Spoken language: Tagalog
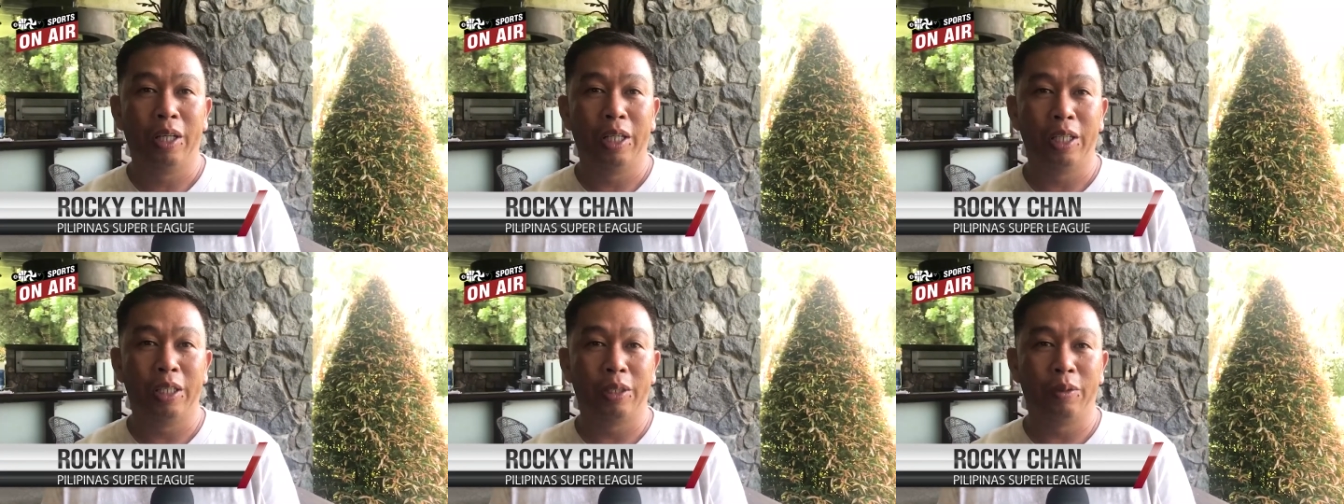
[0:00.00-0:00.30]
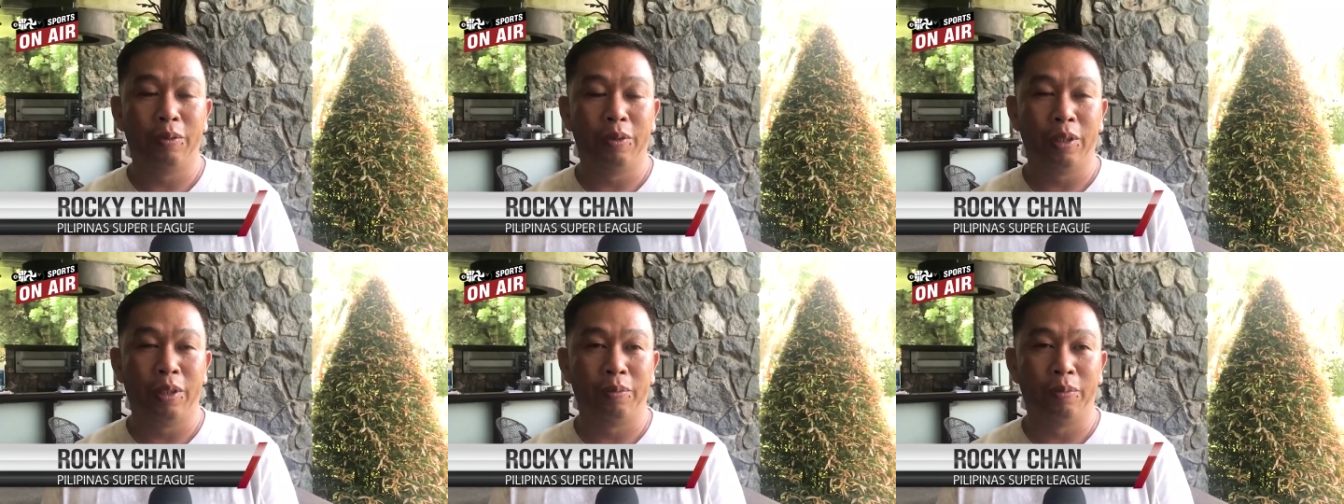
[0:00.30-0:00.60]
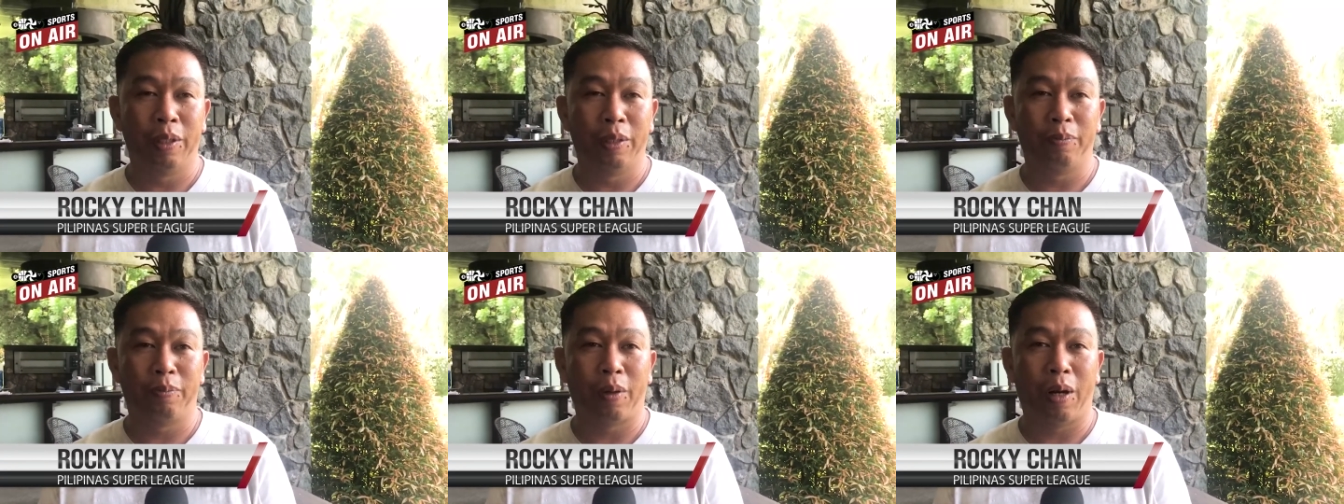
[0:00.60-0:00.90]
It will
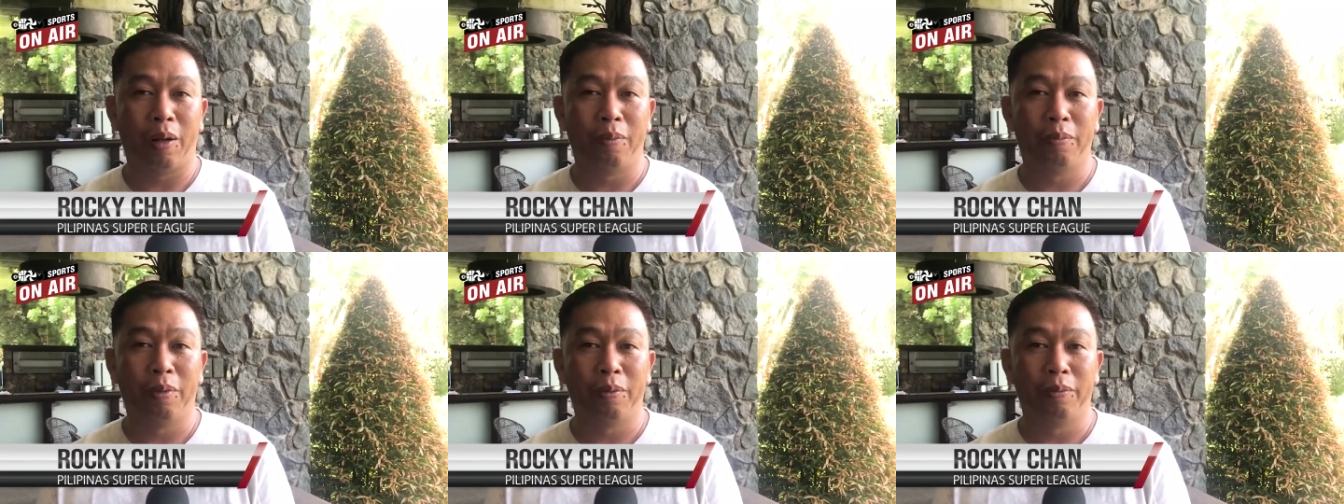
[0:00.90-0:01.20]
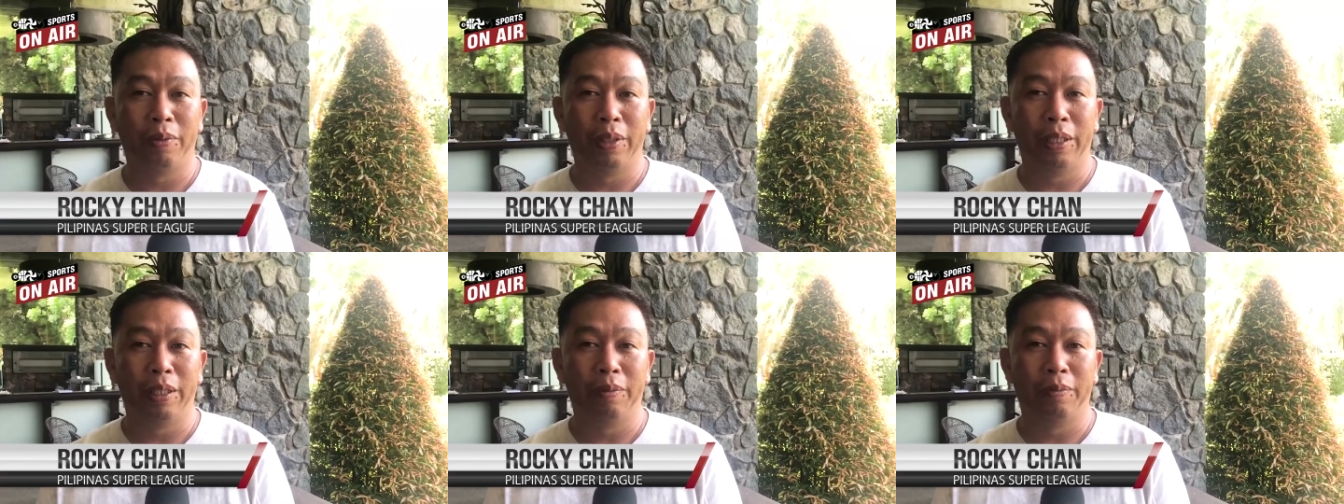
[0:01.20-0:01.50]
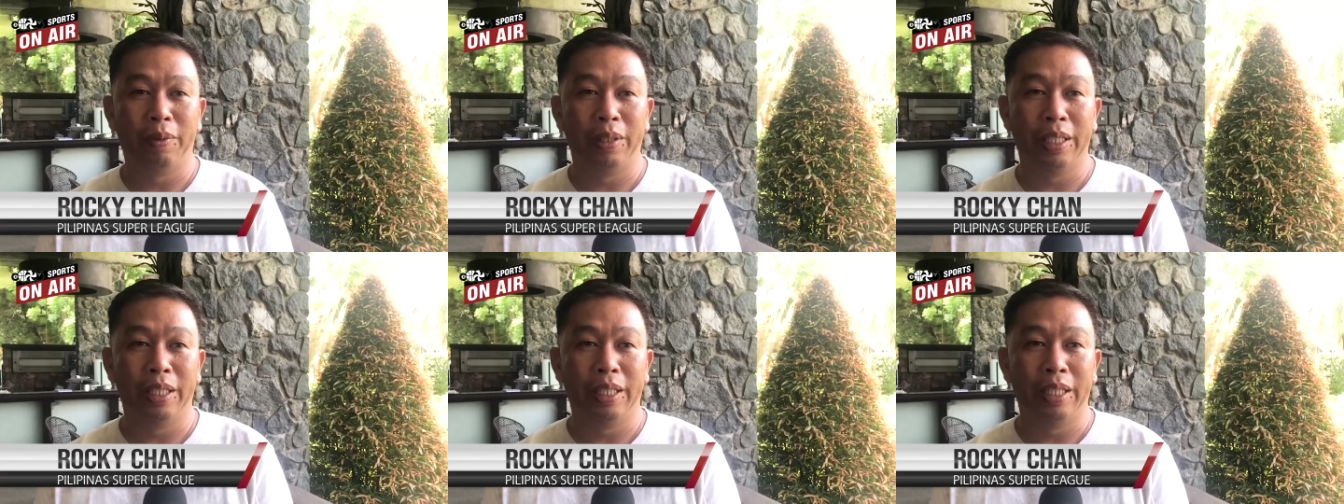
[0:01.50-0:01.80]
be probably
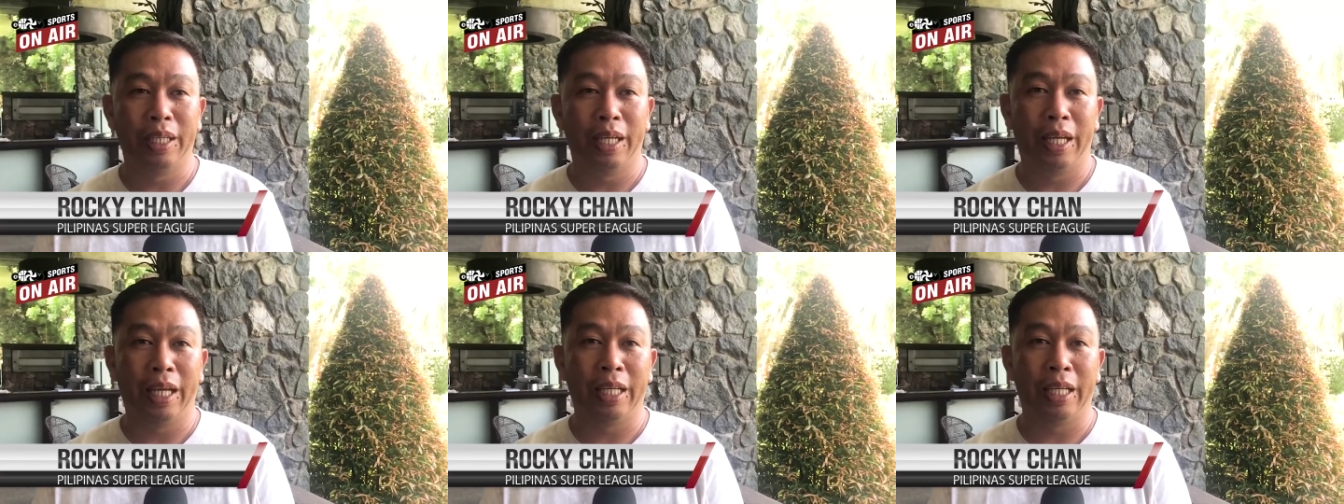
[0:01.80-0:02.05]
be